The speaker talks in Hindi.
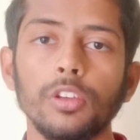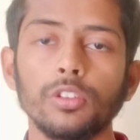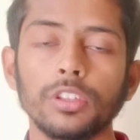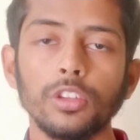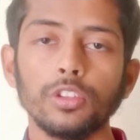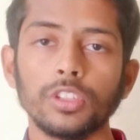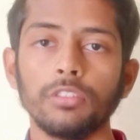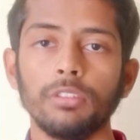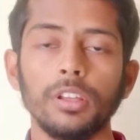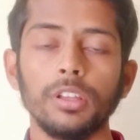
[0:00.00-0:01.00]
उसकी जो
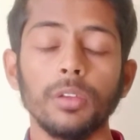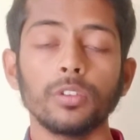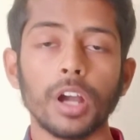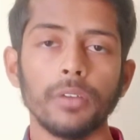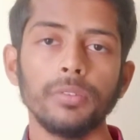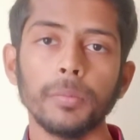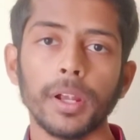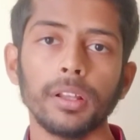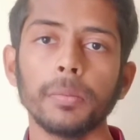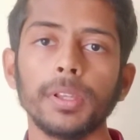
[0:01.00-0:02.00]
सिक्योरिटी है वो काफ़ी
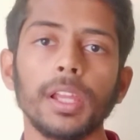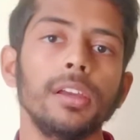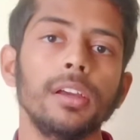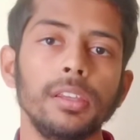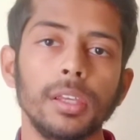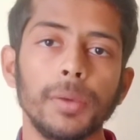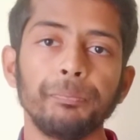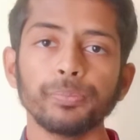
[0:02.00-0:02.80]
बेटर बताई गई है